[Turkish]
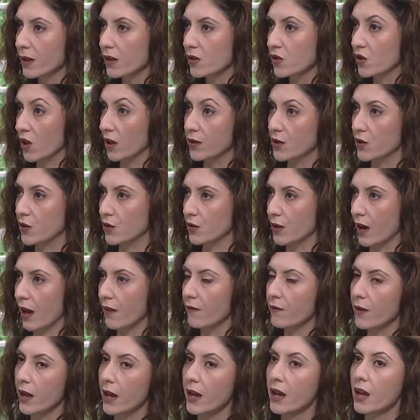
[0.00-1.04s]

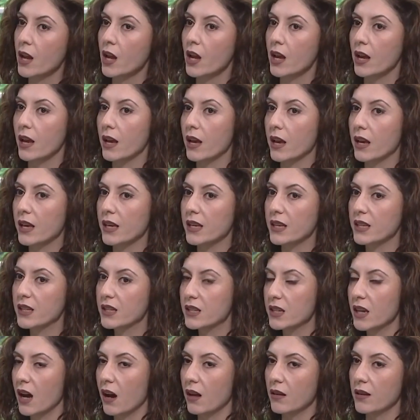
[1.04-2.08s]
çalıştıran ve e,
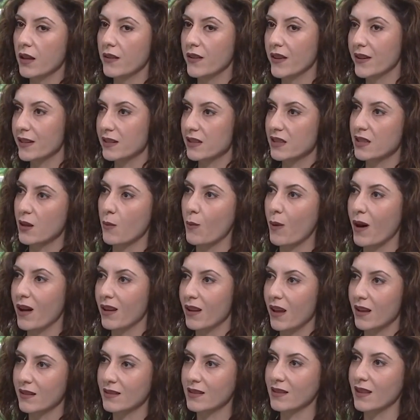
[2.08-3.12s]
iki alan arasında
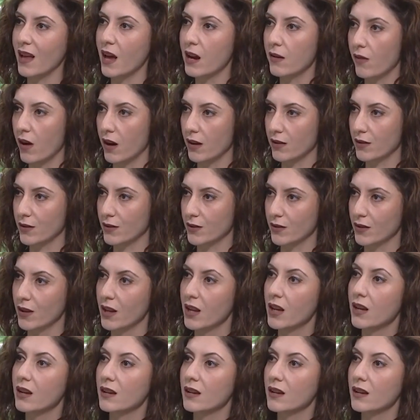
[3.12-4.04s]
bağlantılar vardır.